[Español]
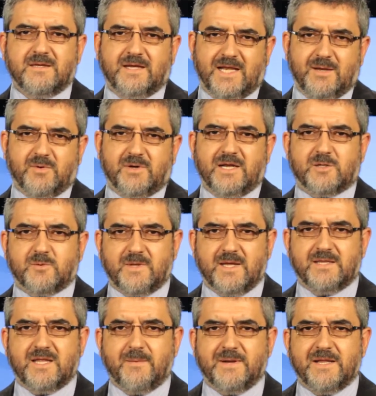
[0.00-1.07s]
Queremos que el
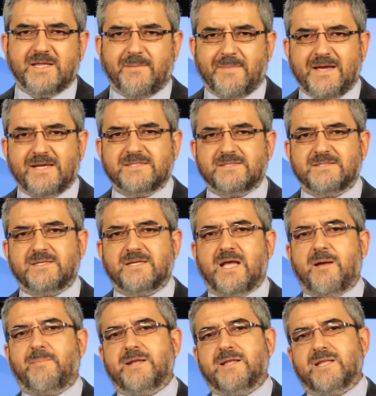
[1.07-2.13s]
estudiante aprenda más,
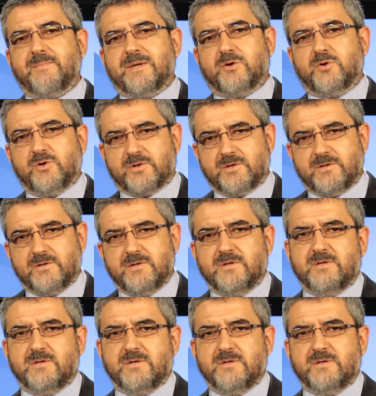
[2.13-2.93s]
aprenda mejor,